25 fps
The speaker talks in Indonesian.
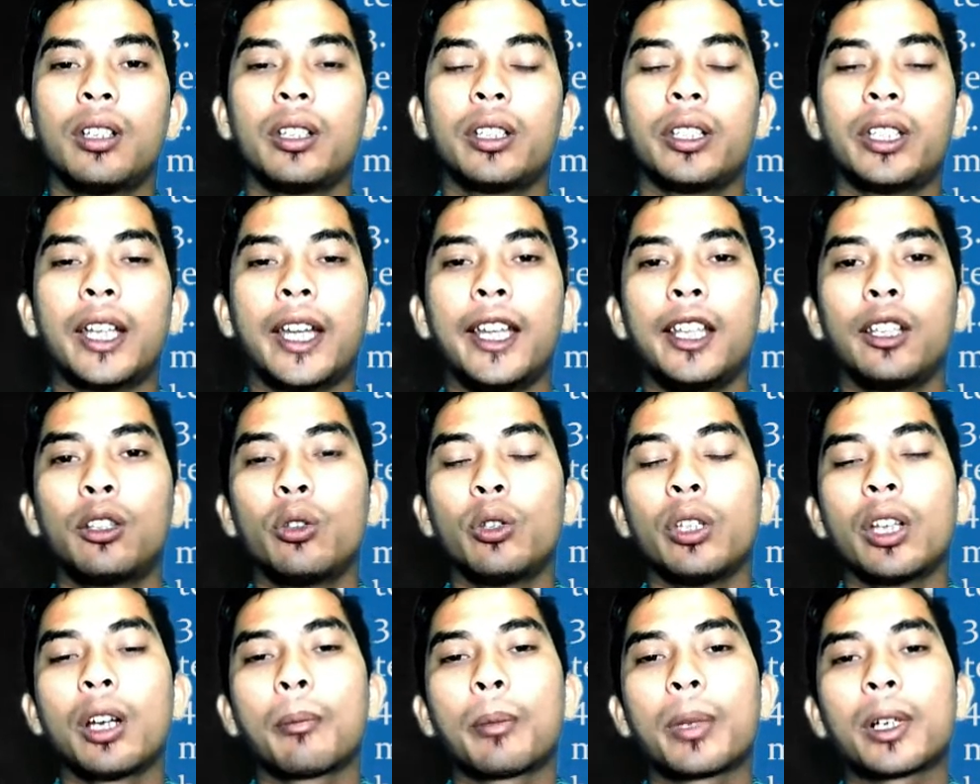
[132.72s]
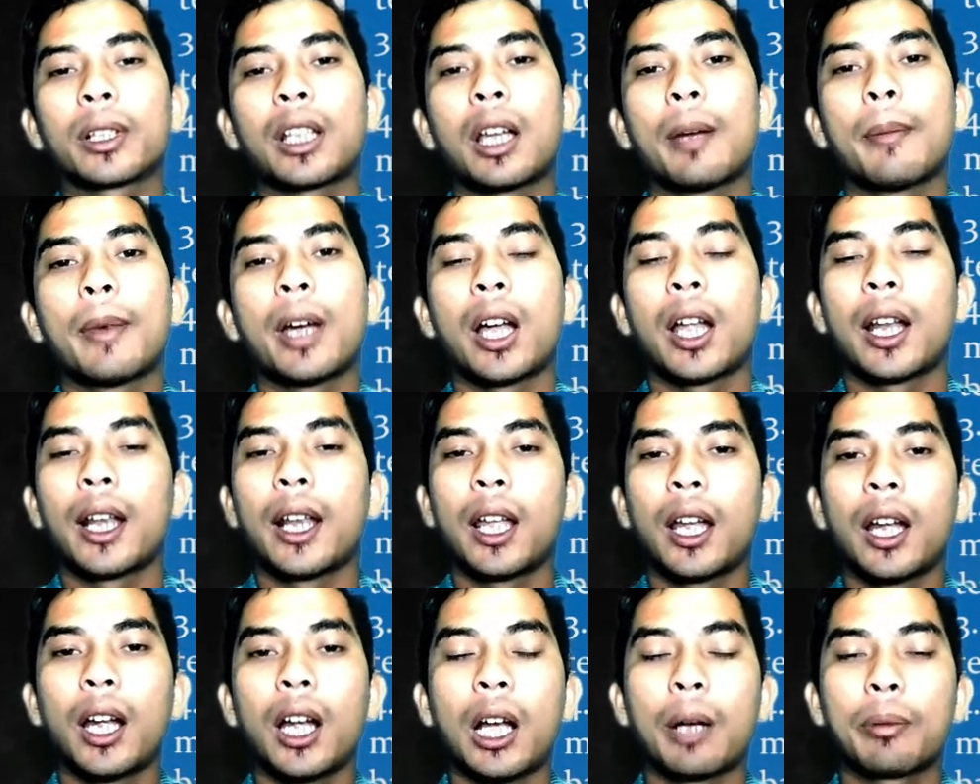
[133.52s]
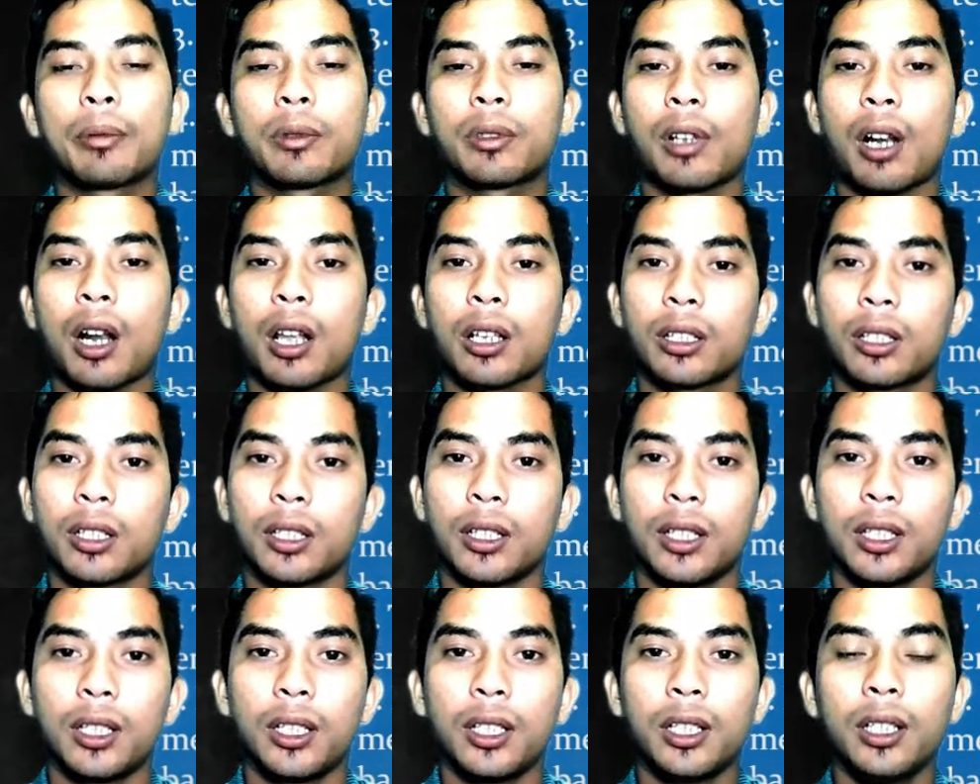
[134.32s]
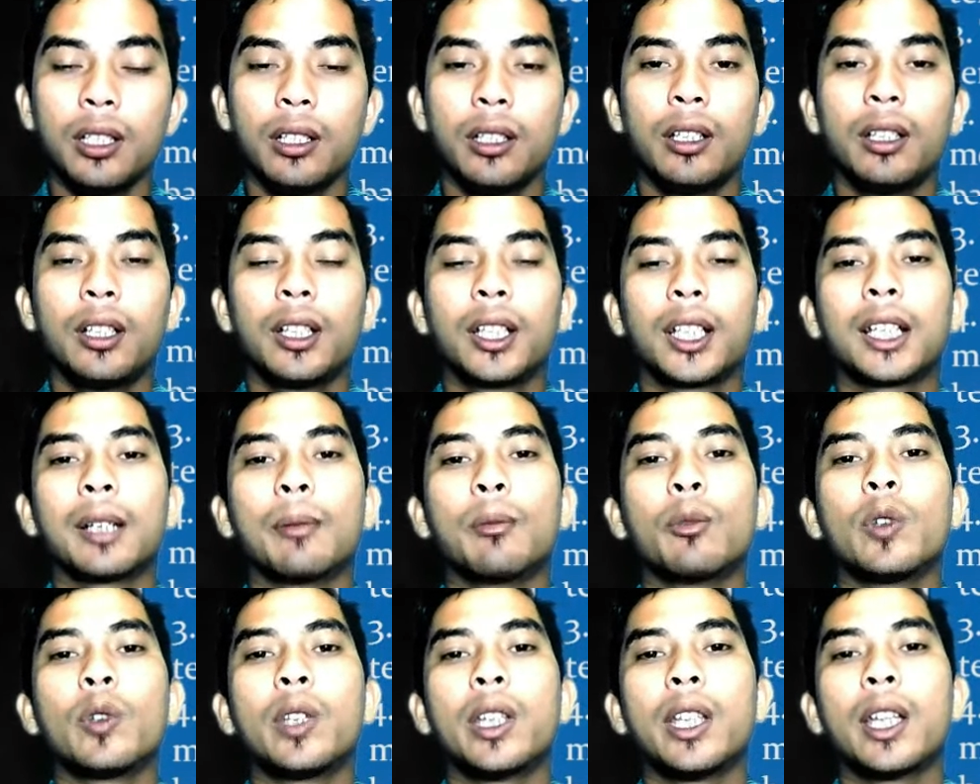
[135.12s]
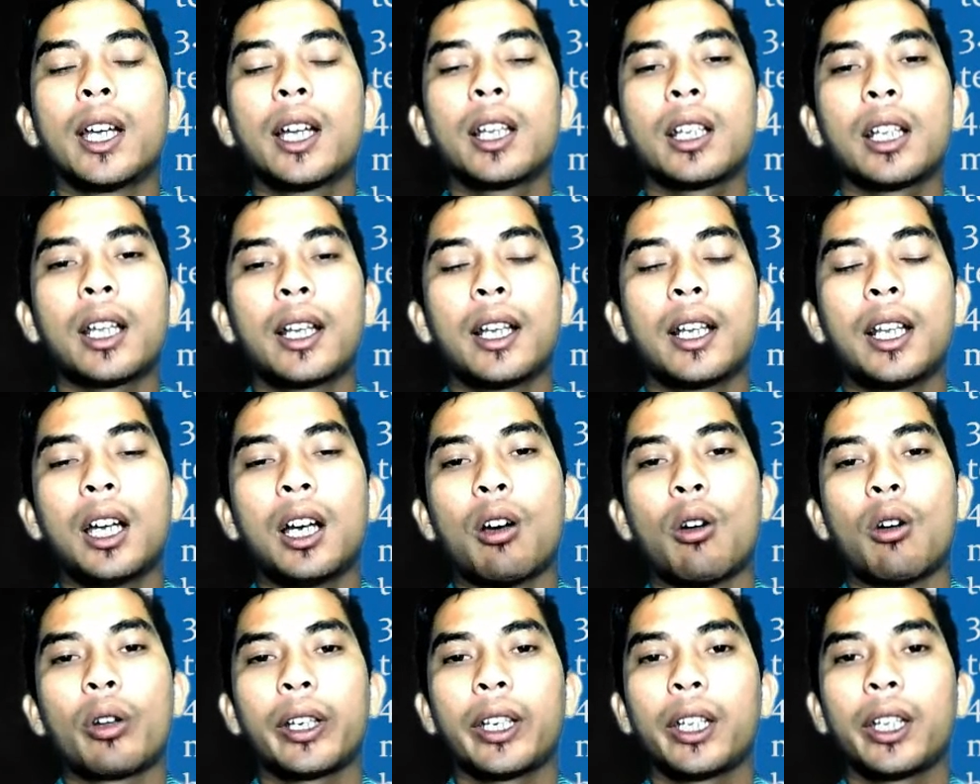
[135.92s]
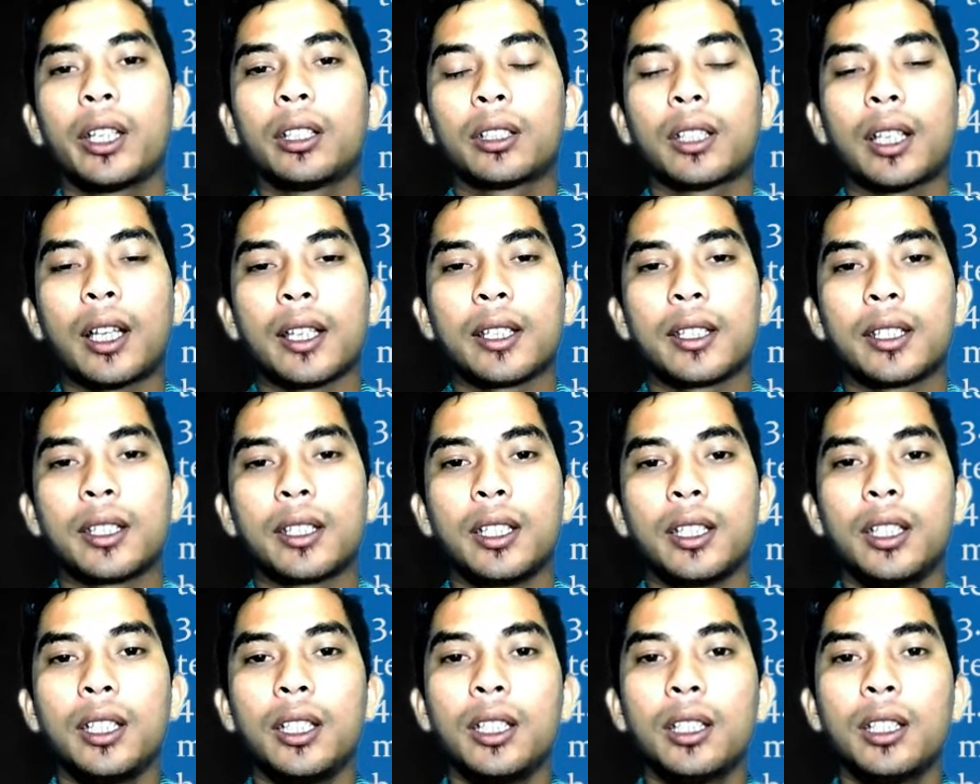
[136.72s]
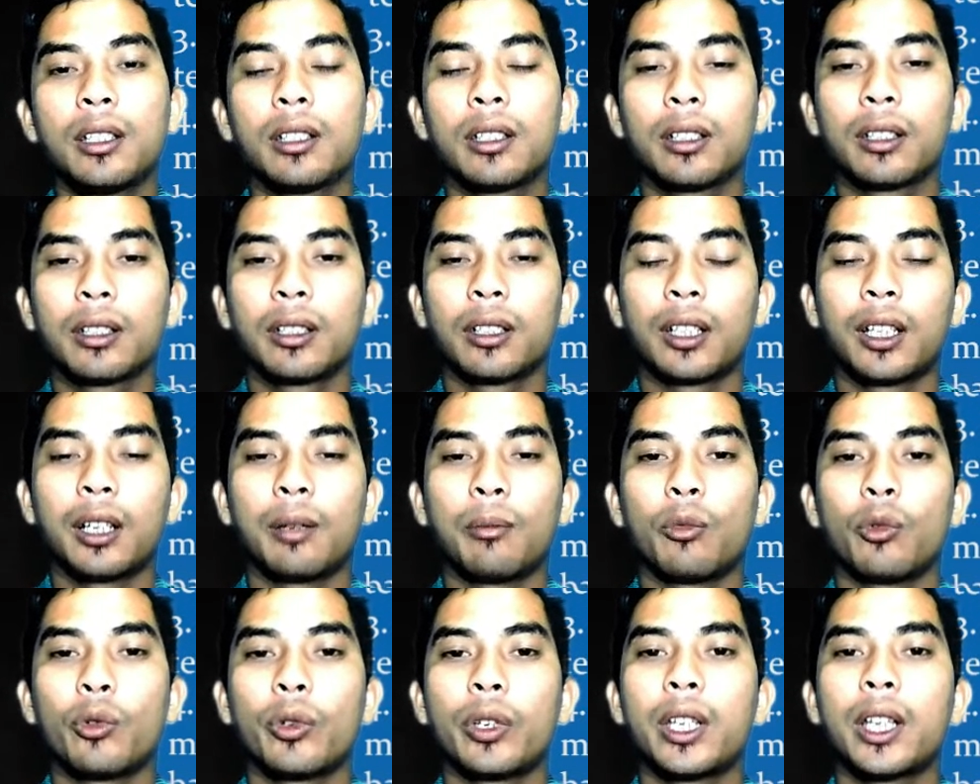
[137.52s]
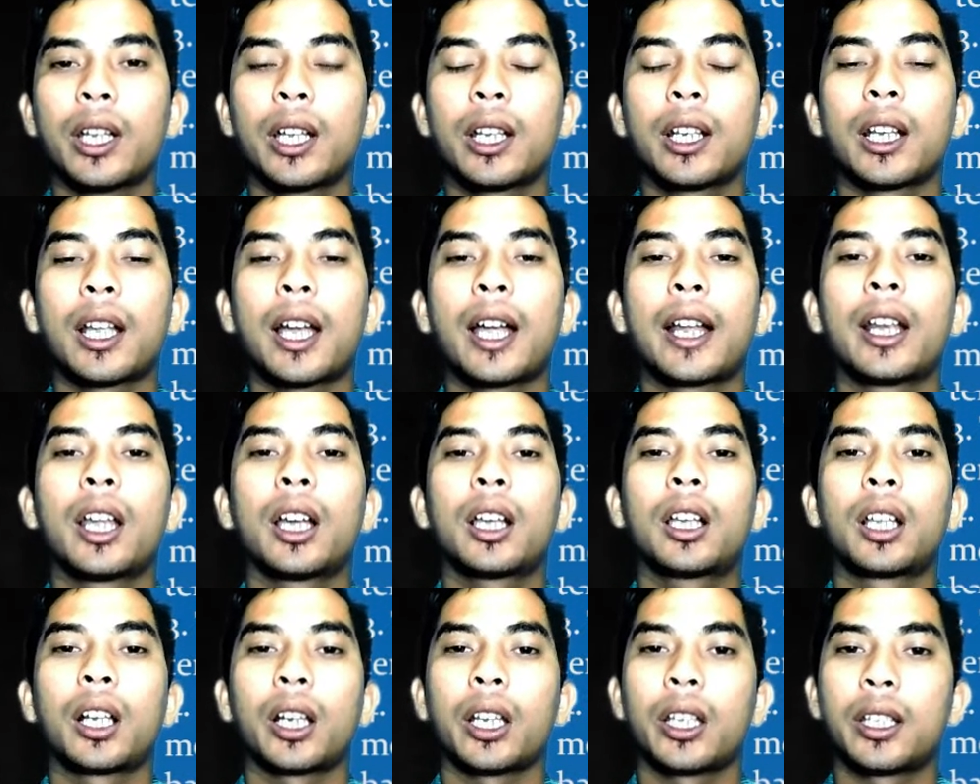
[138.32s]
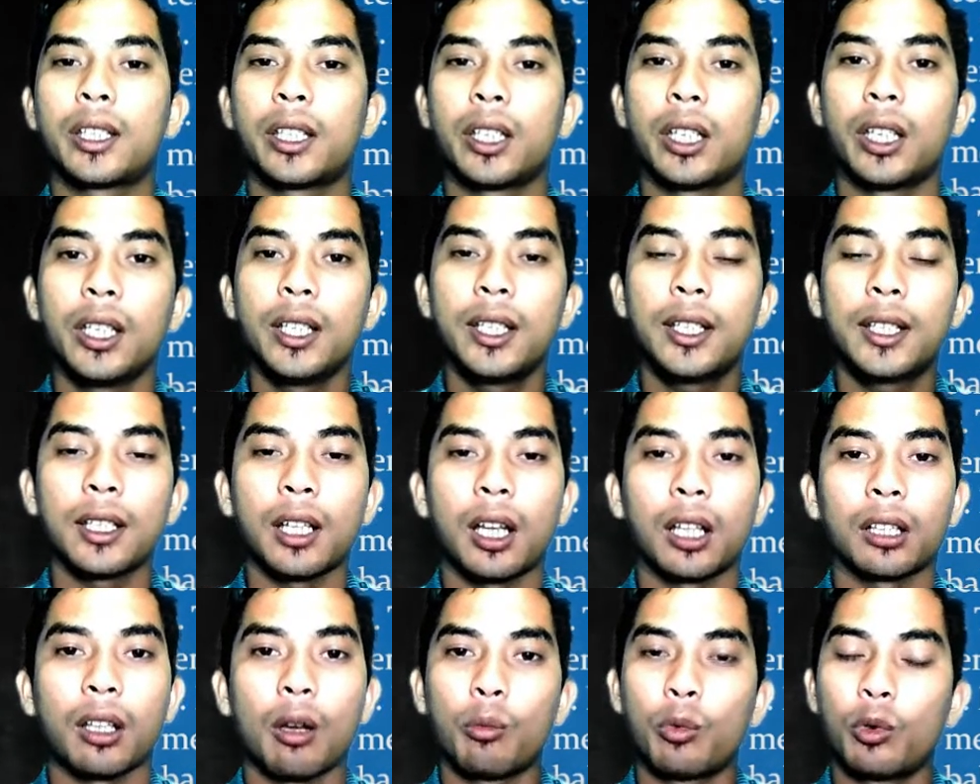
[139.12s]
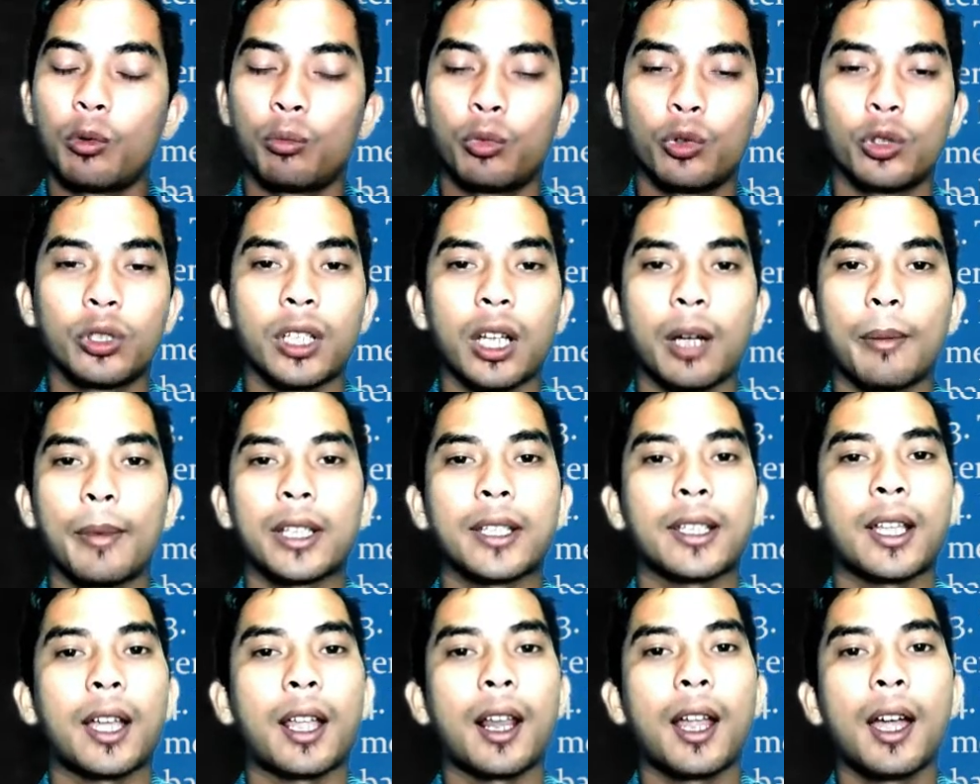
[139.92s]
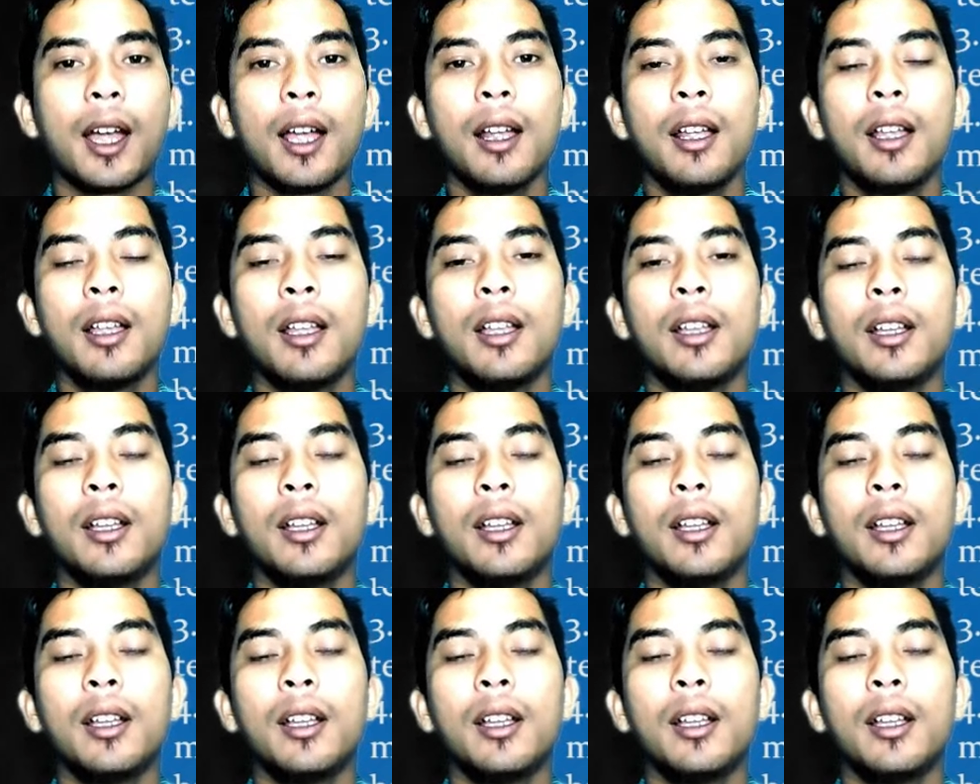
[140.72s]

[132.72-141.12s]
yaitu yang pertama ada abstraksi, kemudian ada orientasi, kemudian ada krisis ataupun puncak masalah,